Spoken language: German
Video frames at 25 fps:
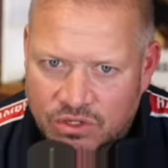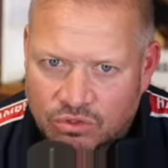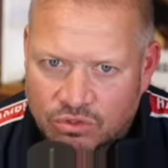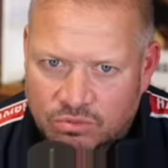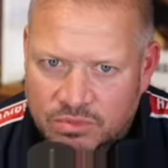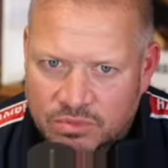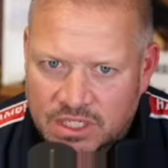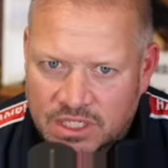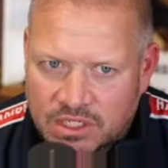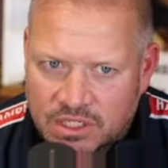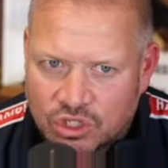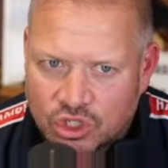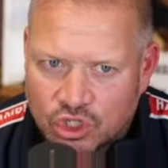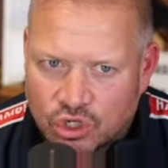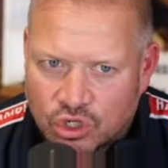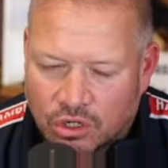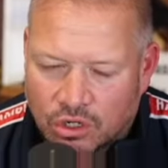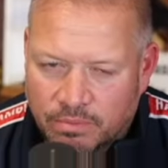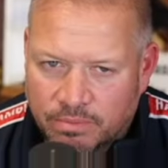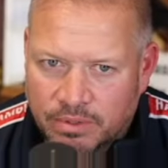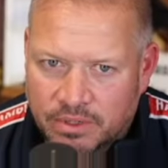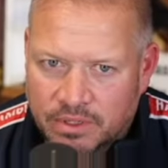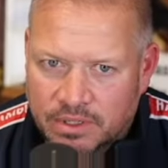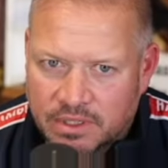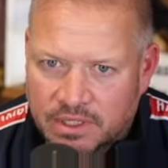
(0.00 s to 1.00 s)
um diesen
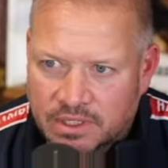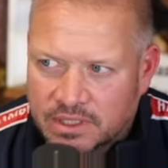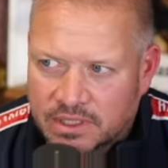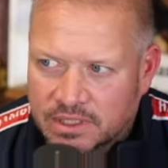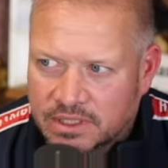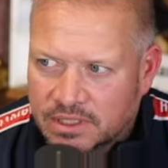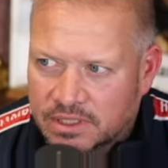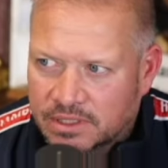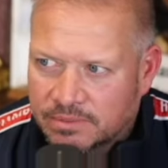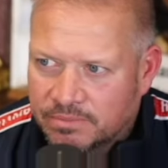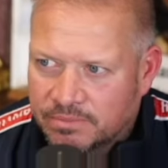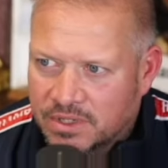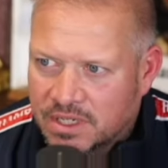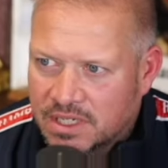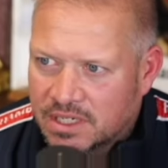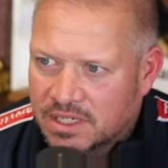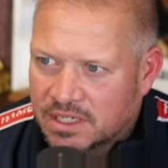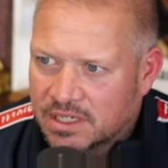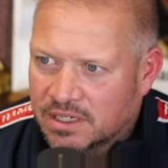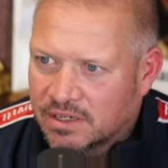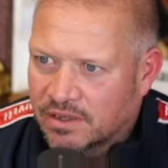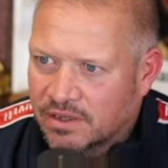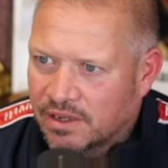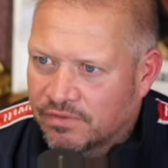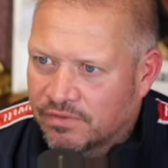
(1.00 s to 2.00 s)
Shop ähm,
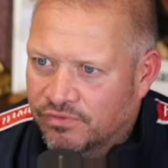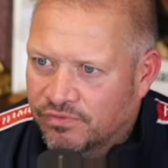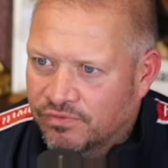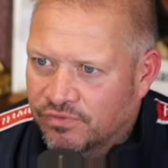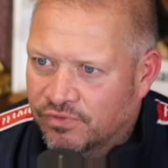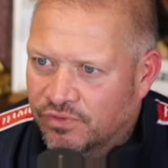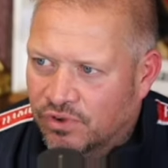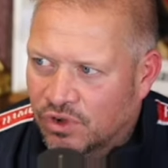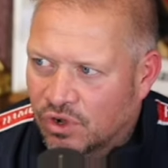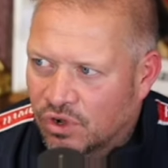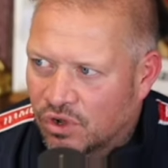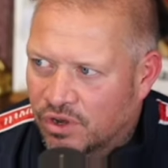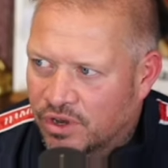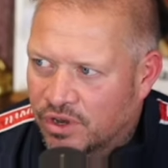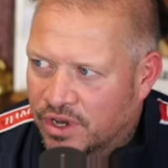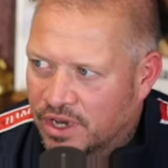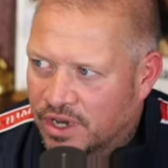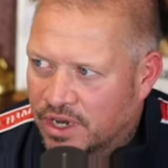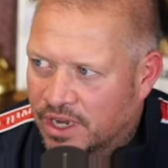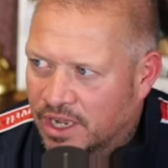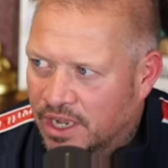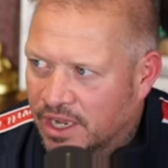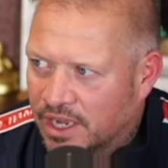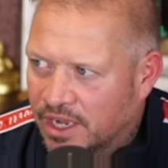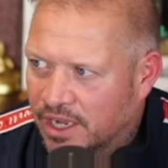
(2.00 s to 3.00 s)
hier von
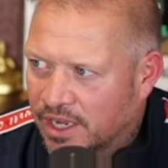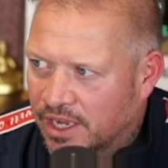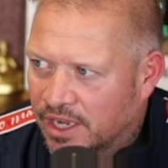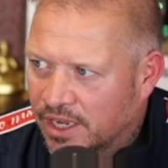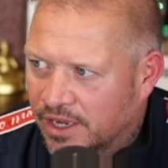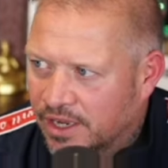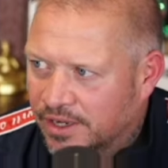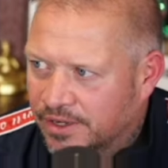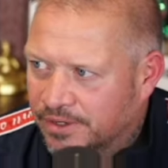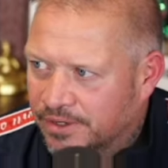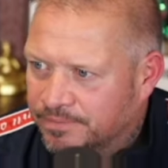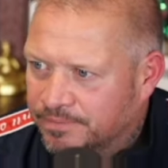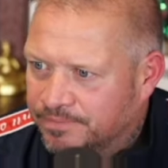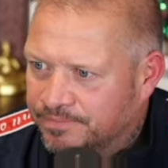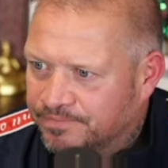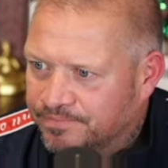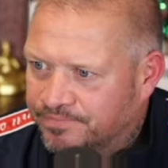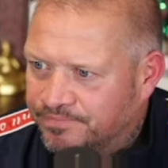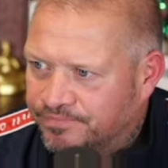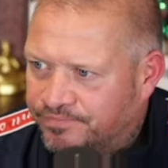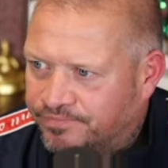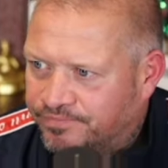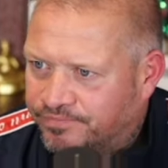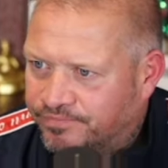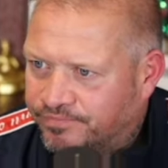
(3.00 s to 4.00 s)

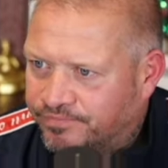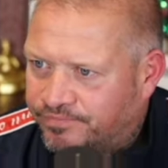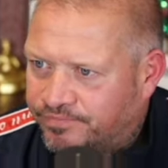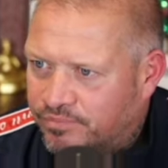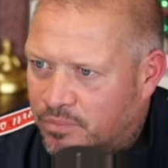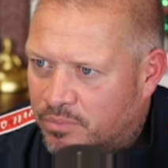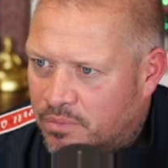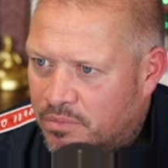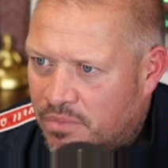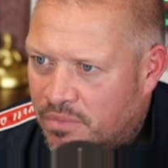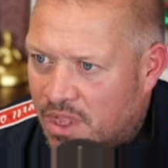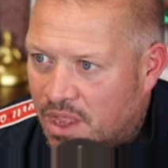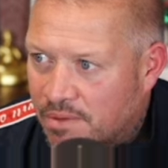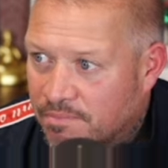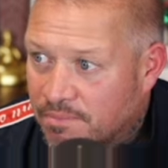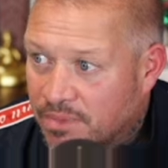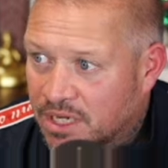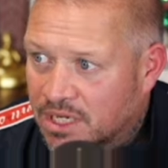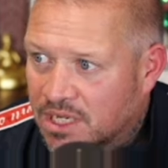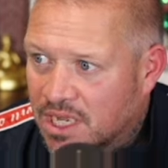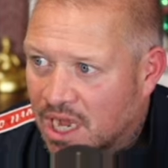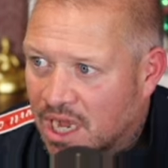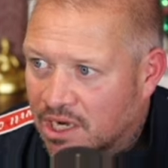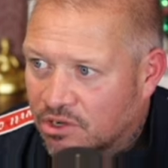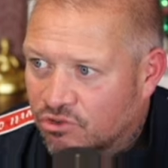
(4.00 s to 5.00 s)
ähm,
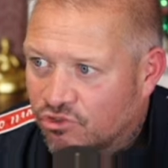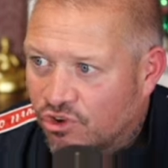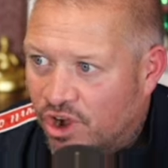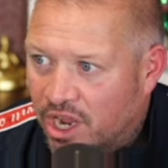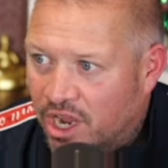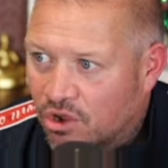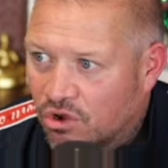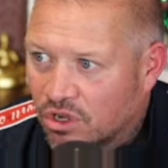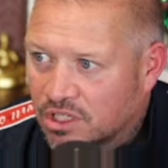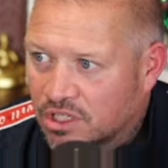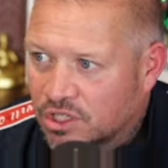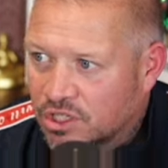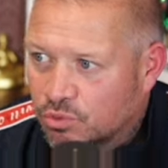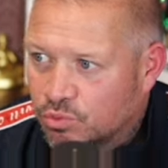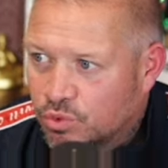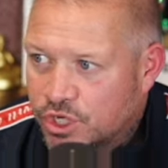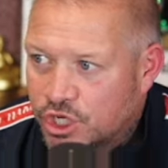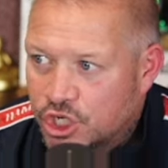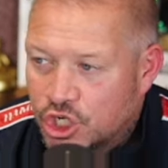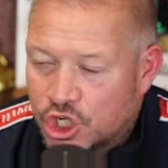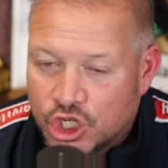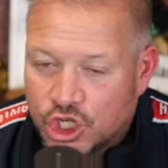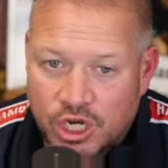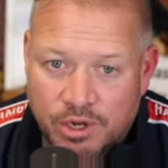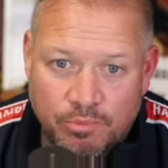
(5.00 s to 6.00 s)
Midgard Records. We
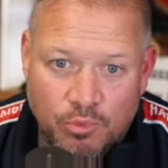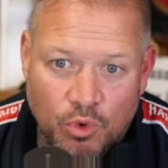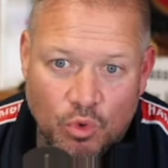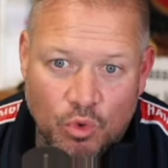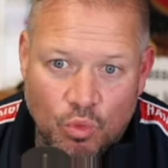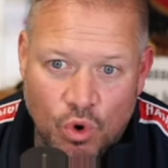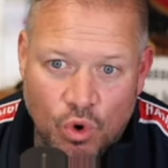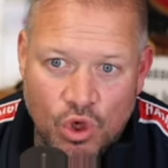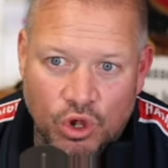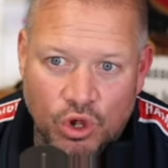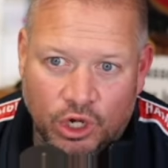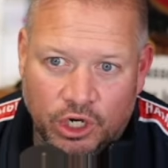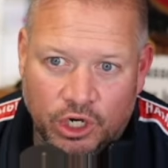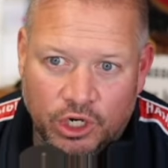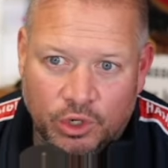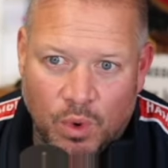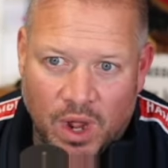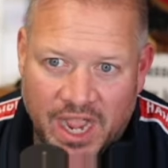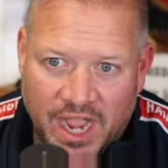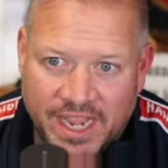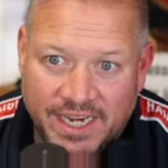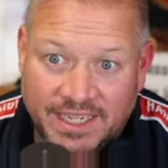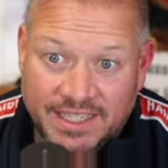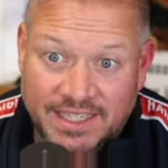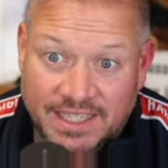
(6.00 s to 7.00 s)
ship
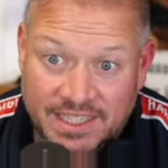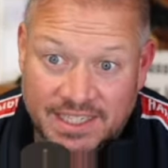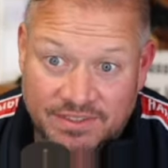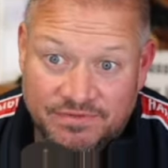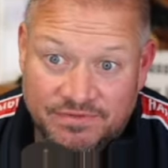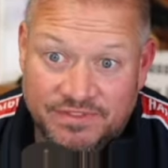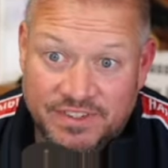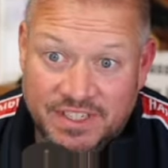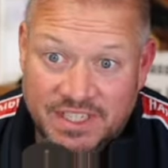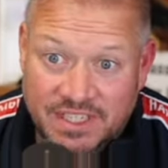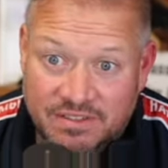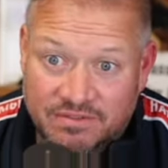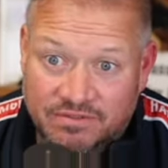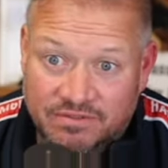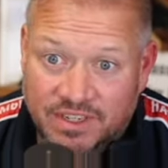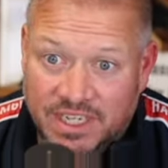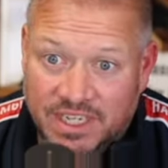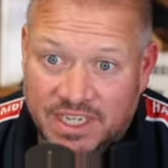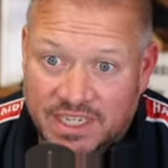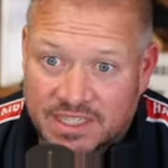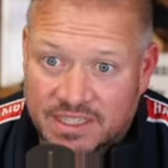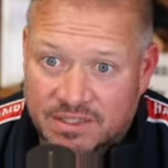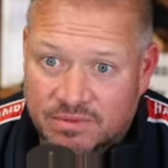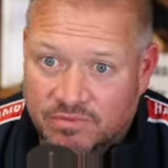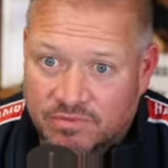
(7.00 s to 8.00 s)
worldwide. Das wissen wir
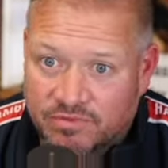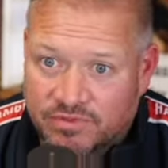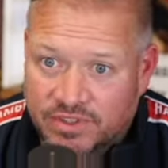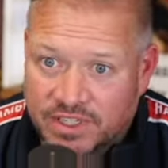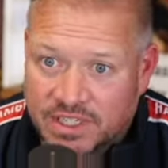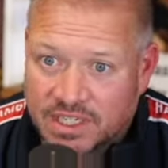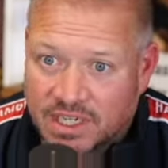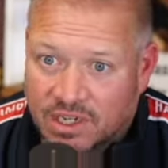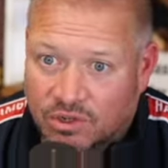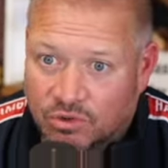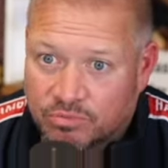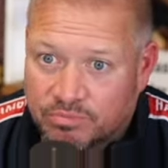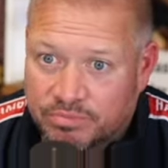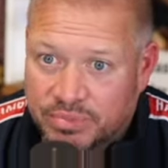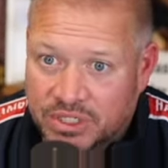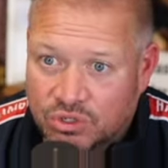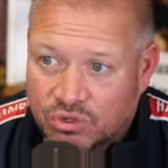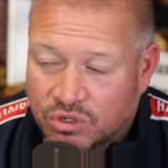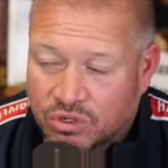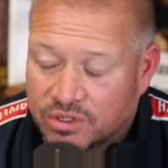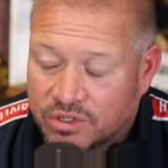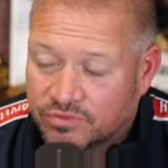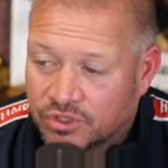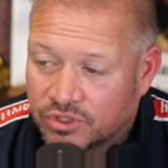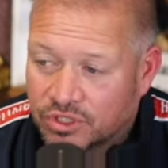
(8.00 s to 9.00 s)
jetzt. Visa und
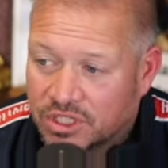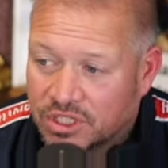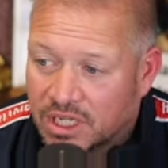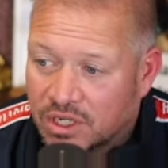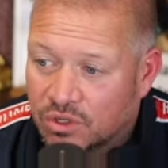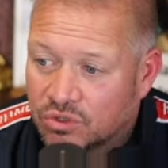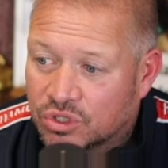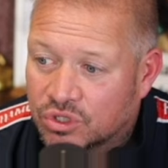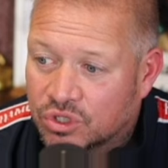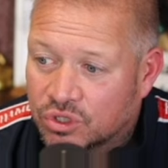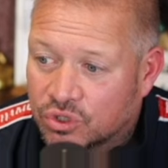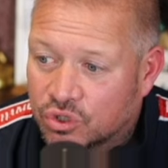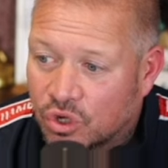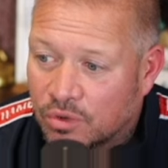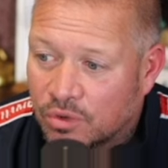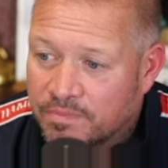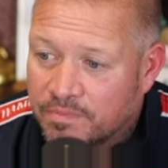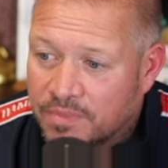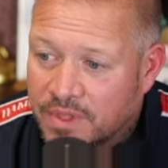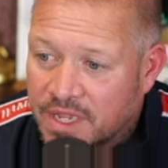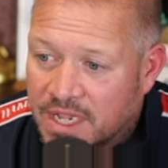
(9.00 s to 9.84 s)
Bitcoin wird da auch genommen